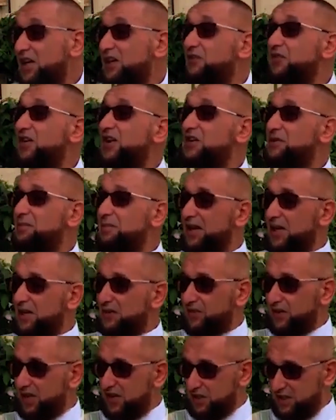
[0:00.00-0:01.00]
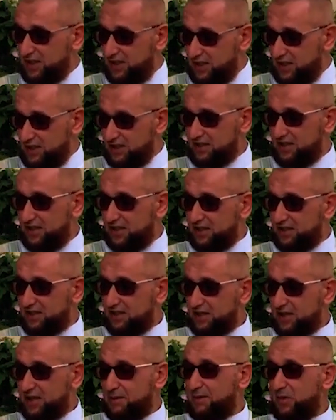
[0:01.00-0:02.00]
كيفاش ما يفرحش
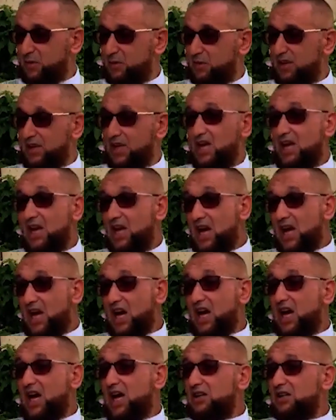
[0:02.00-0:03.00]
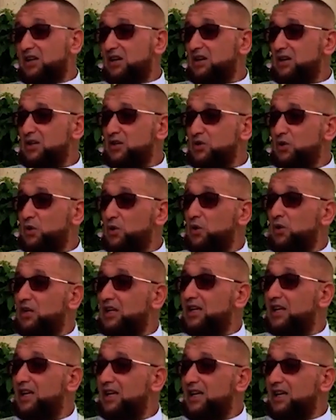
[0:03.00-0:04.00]
الانسان كما نقول لك هذا
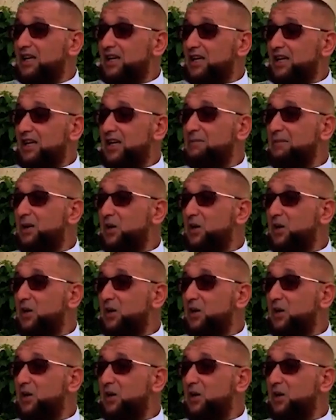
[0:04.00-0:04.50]
الرسول صلى الله